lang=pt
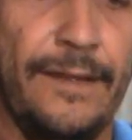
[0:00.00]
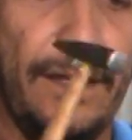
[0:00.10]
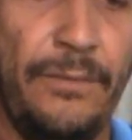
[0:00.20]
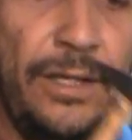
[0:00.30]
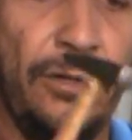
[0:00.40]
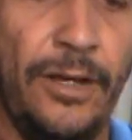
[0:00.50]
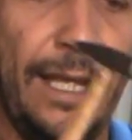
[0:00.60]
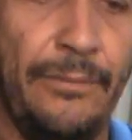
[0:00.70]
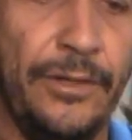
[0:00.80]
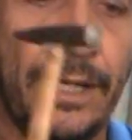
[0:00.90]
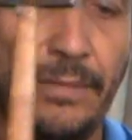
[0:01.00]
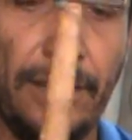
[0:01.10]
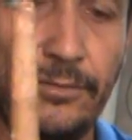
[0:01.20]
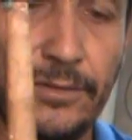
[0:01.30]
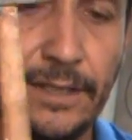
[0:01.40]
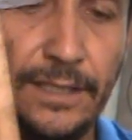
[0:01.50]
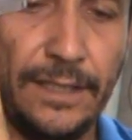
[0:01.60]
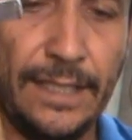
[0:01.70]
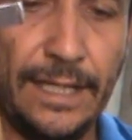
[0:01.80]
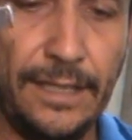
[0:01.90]
também não olhar muita bagunça que
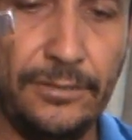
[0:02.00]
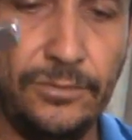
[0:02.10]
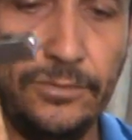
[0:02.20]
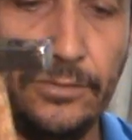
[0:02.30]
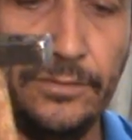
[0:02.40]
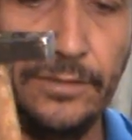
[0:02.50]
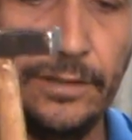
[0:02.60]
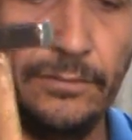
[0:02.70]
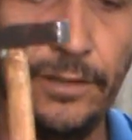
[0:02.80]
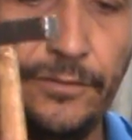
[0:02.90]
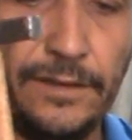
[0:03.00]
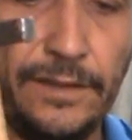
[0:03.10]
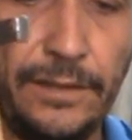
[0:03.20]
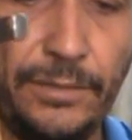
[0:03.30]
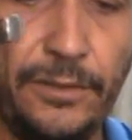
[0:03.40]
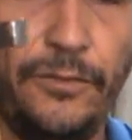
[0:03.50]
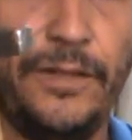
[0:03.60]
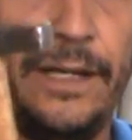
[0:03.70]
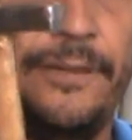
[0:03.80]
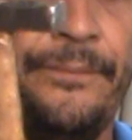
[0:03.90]
tá o minha oficina, porque eu vou
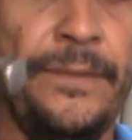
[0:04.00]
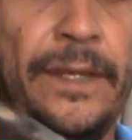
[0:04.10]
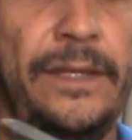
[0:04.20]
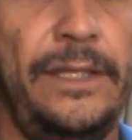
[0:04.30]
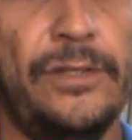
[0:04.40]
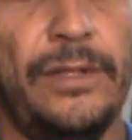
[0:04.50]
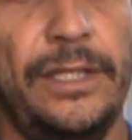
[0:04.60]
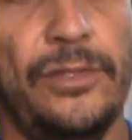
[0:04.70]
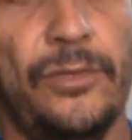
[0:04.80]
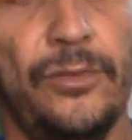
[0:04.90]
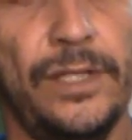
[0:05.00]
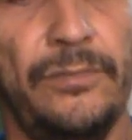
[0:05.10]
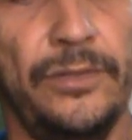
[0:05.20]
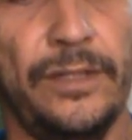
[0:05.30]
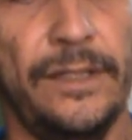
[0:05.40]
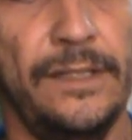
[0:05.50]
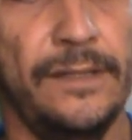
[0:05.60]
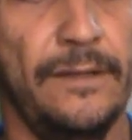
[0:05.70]
falar, isso aqui suja muito, hein?